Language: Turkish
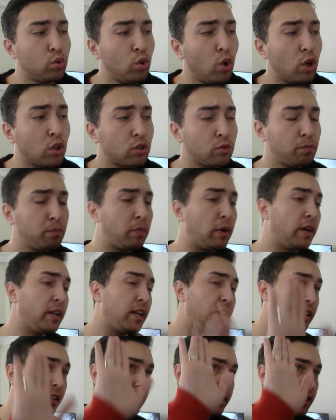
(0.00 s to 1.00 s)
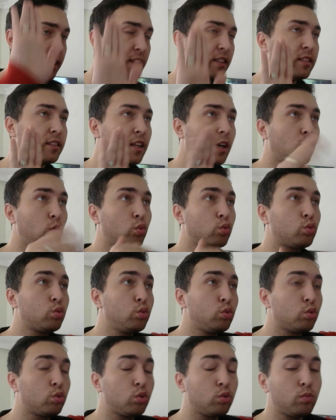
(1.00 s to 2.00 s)
4 panelin yanında
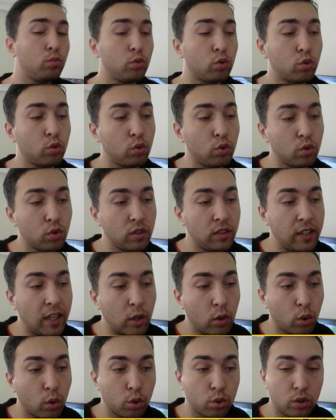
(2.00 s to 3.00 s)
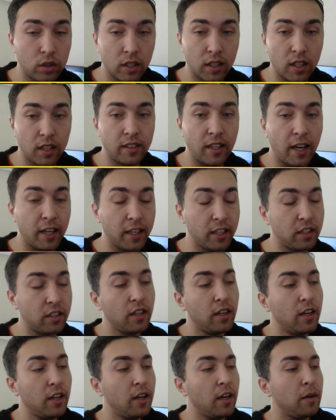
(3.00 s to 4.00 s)
uzun uzun bu ne konuştuklarına dair
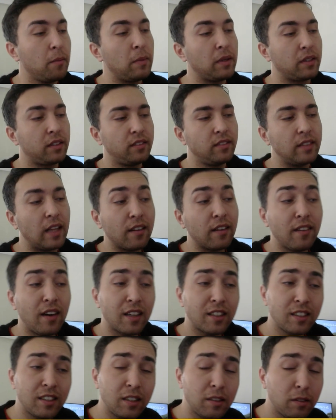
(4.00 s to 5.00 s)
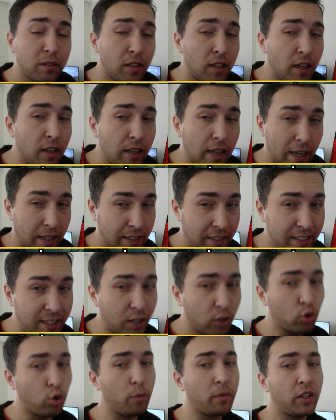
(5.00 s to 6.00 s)
metinler vardı. Yani
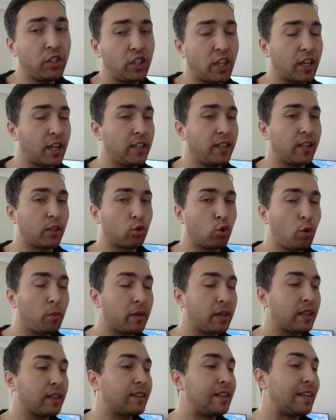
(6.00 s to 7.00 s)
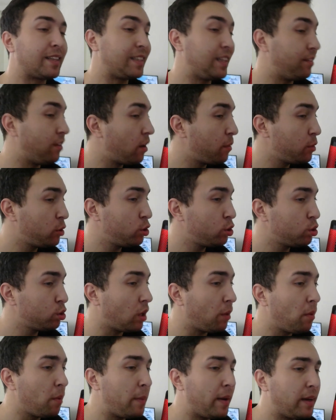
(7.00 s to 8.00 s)
yine komik şakalar, komiklikler devam ediyordu
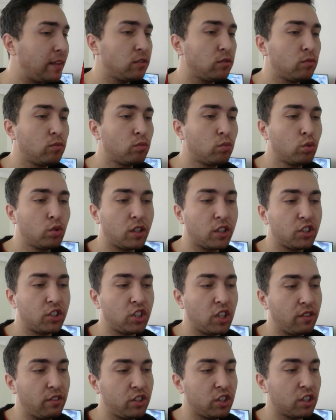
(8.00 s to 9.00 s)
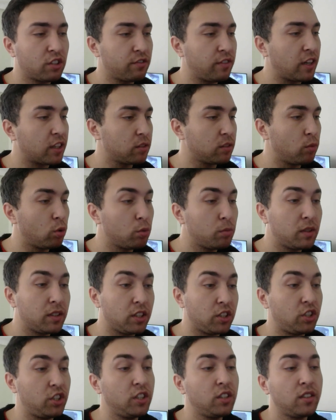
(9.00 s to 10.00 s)
ama ben bunları çevirecek vaktim olmadığı
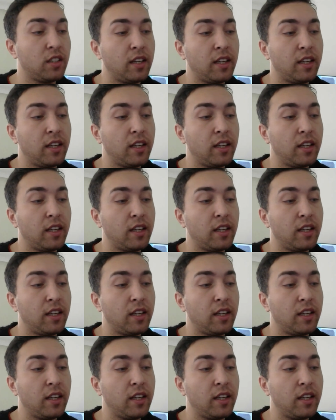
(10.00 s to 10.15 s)
için